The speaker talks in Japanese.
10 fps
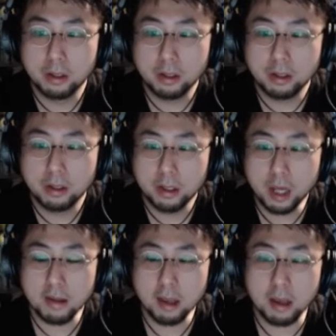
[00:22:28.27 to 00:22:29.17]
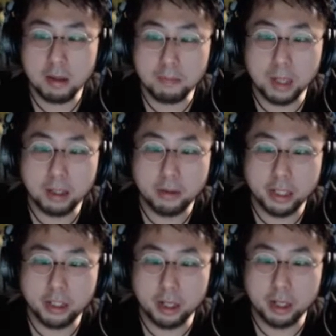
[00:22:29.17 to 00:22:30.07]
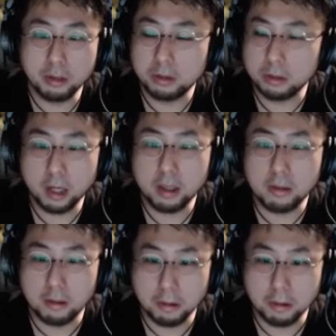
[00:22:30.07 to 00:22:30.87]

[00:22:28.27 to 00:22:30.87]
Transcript: いや、世間一般では違うくないですよ。